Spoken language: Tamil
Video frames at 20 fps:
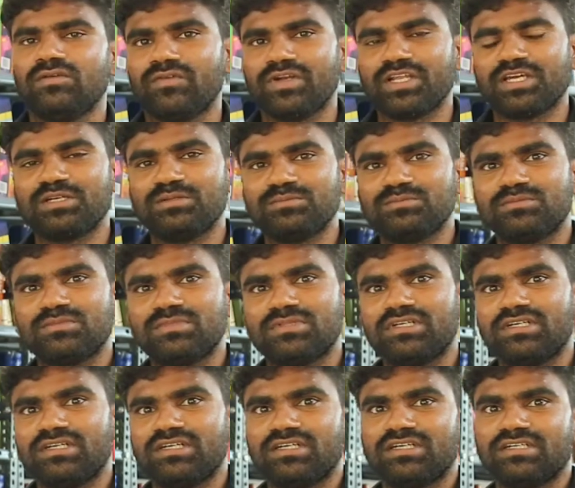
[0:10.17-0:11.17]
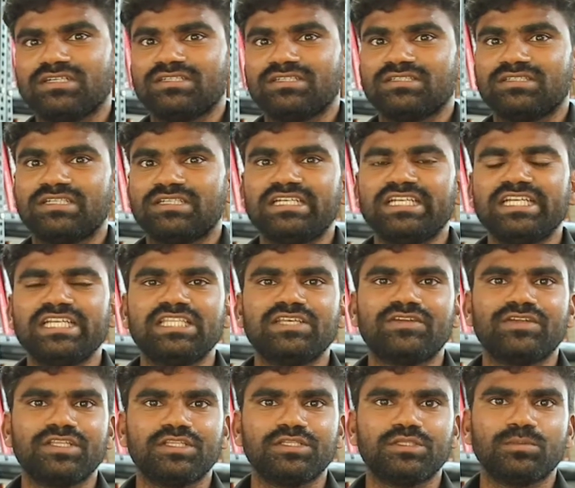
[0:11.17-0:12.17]
வணக்கம் நான் நீட்
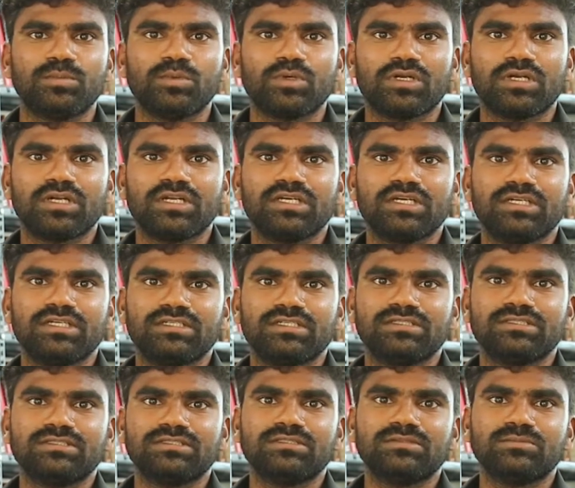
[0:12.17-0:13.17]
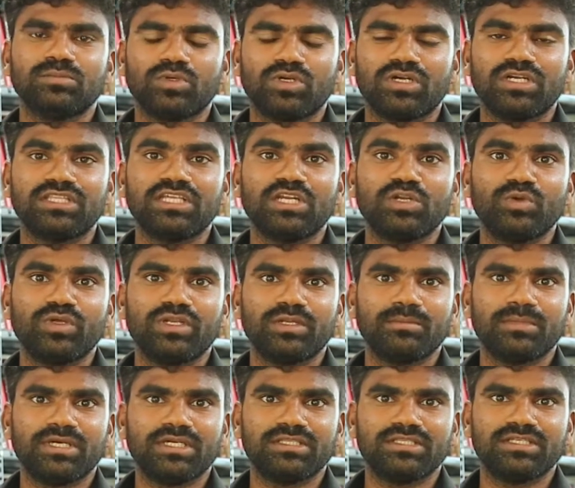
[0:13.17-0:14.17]
தேர்வு எதிர்த்து போராடின போராடி தன்னுயிரை
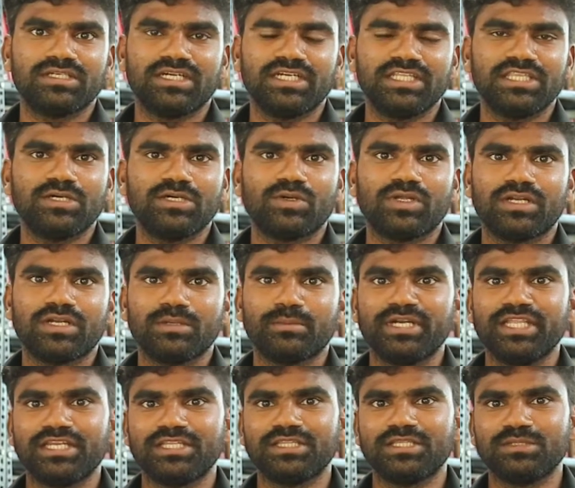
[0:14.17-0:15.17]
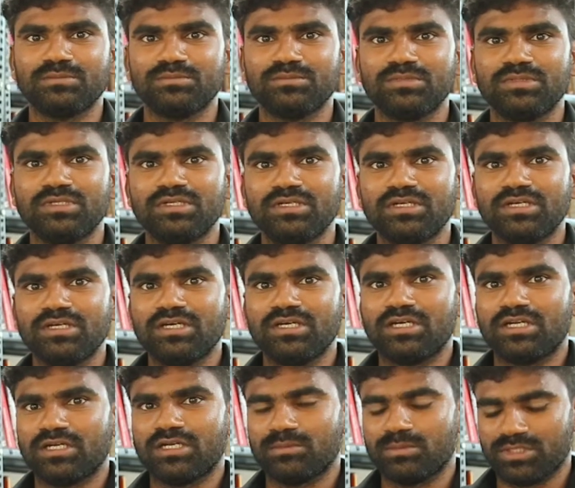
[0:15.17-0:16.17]
மாய்த்த அனிதாவோட அண்ணன் மணிரத்னம்
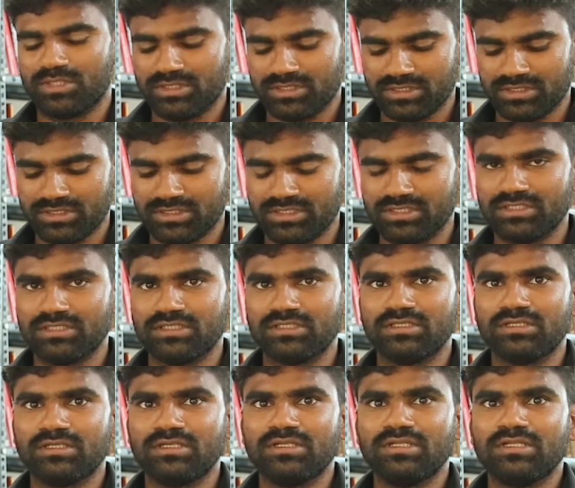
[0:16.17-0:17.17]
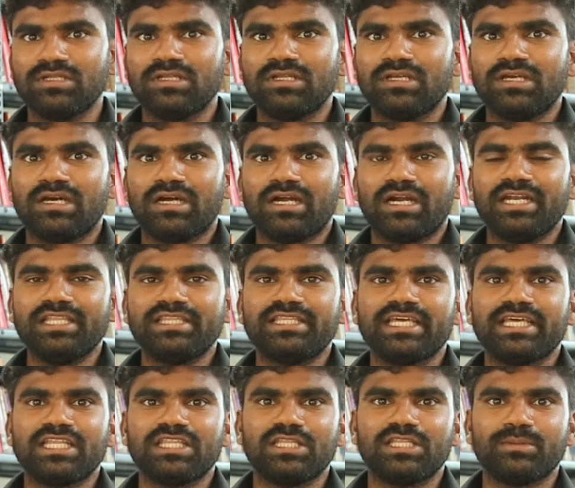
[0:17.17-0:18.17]
நம்ம அனிதா
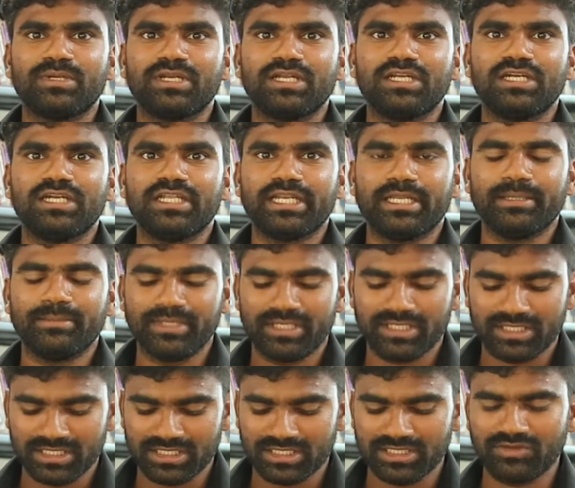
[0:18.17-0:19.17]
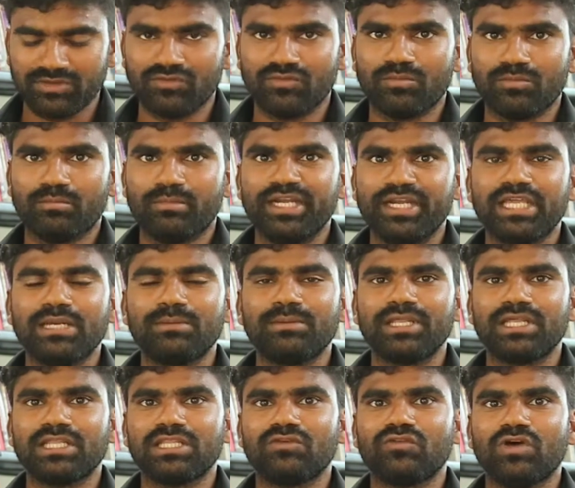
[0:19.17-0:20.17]
இறந்த பிறகு நிறைய பேருக்கான மெடிக்கல்
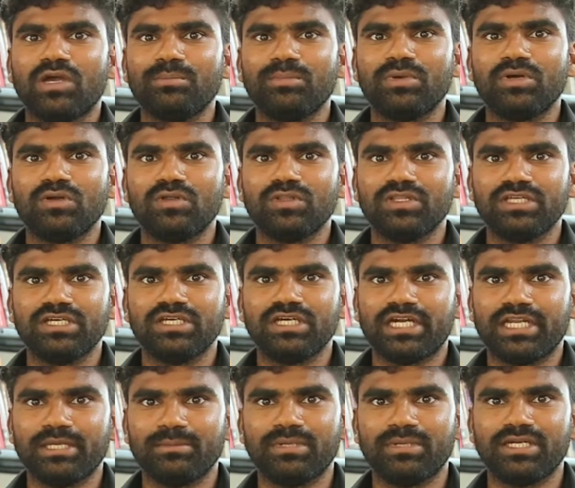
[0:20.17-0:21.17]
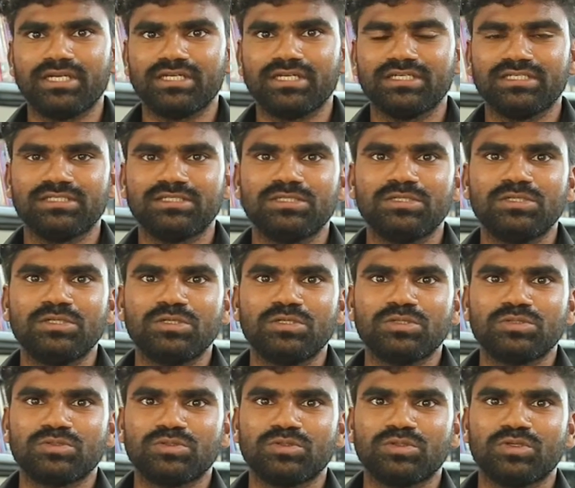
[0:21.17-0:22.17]
படிக்காத வாய்ப்புகள் வந்து அடைபட்டிருக்கு
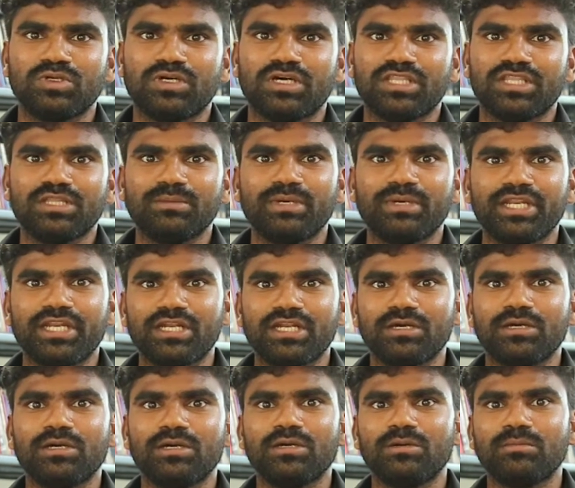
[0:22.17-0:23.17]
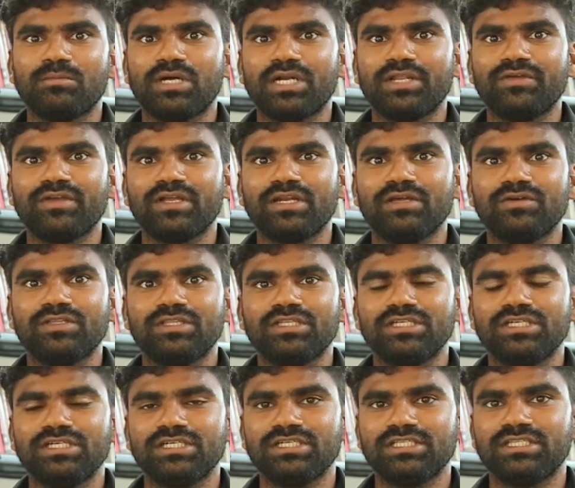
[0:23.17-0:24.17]
ஸோ அந்த மாதிரியான மாணவிகளை வந்து
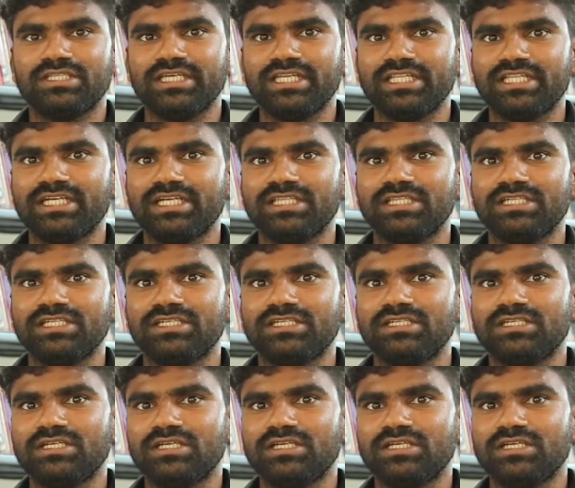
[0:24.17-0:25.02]
தேர்ந்தெடுத்து